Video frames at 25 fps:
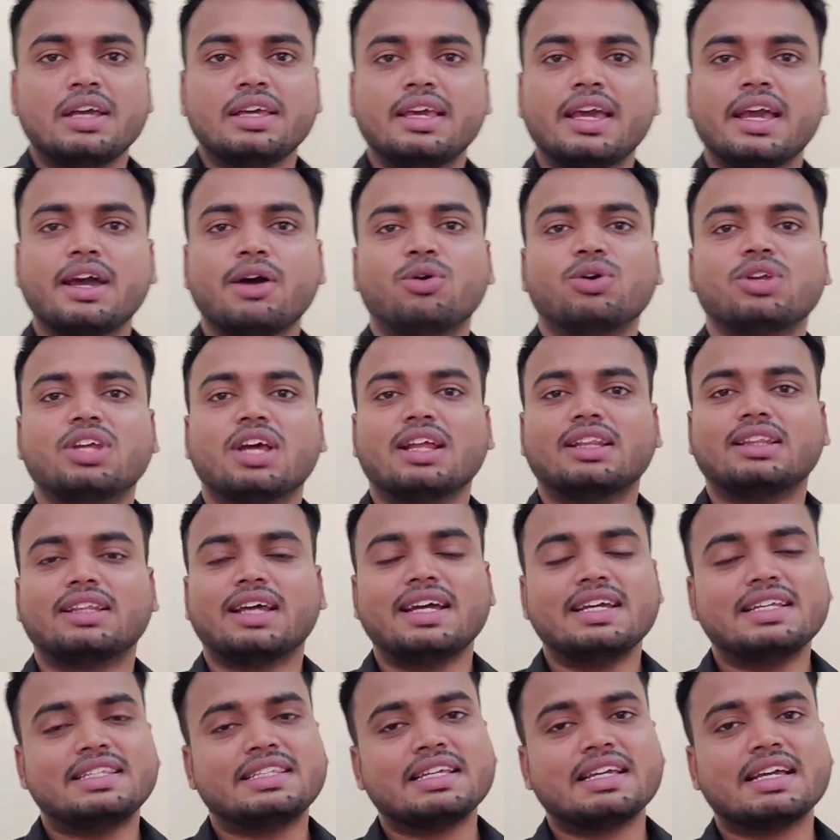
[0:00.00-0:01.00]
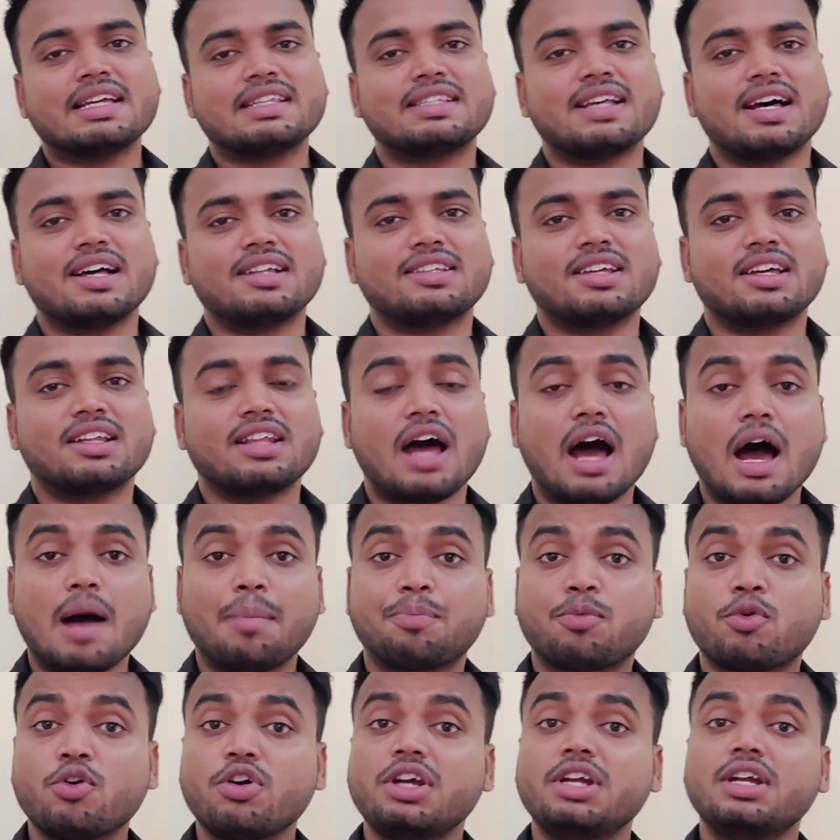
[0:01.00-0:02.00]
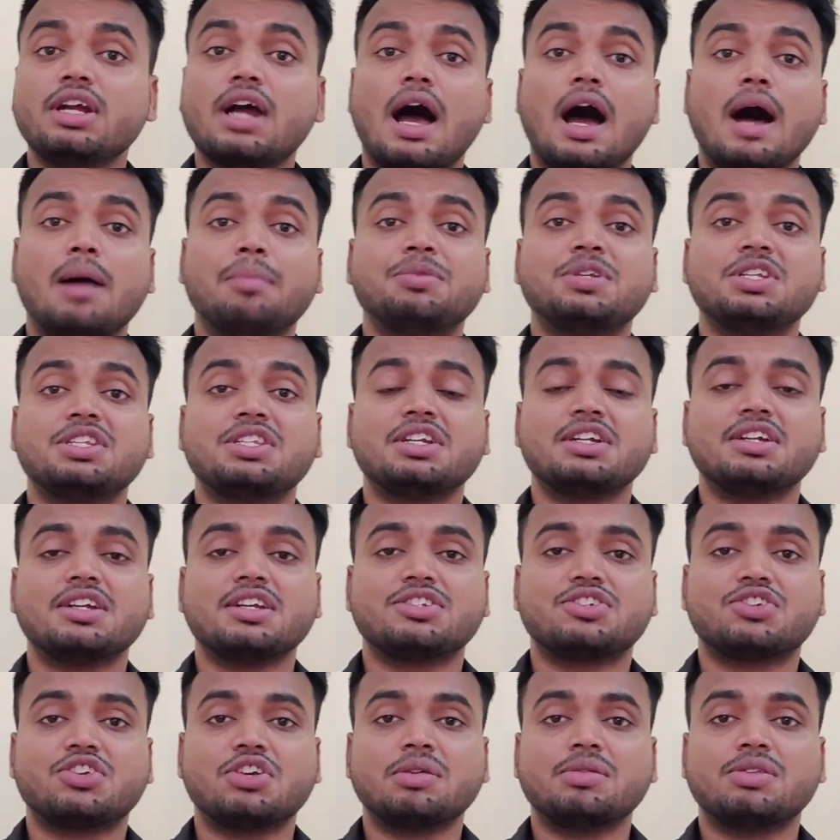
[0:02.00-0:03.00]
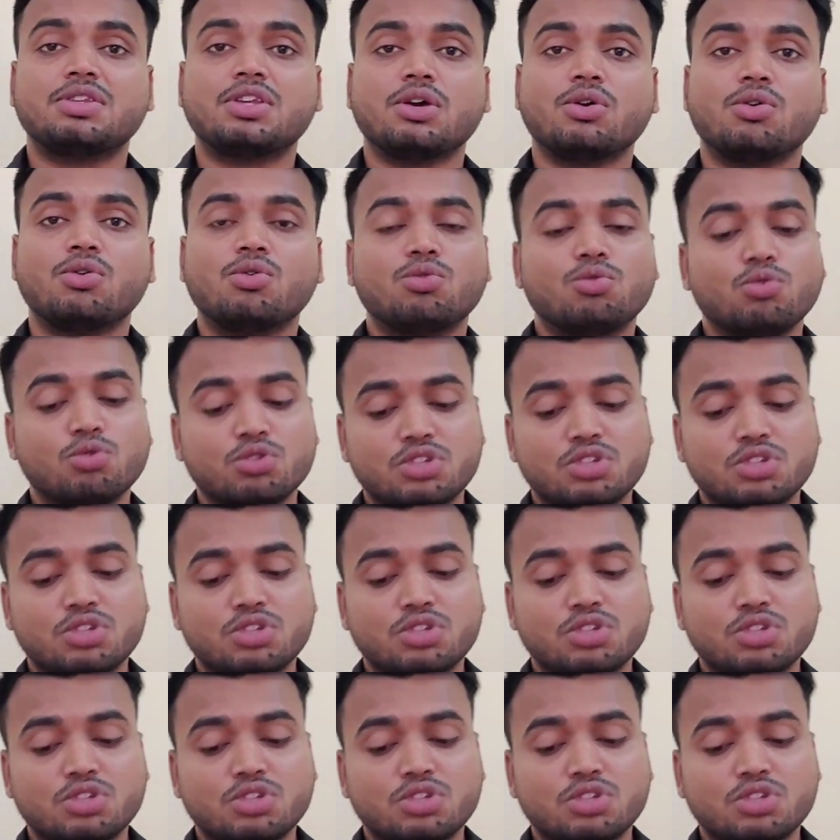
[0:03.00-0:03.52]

ये हो जाता है इसी के साथ साथ आपको आप जिस इंडस्ट्री से हो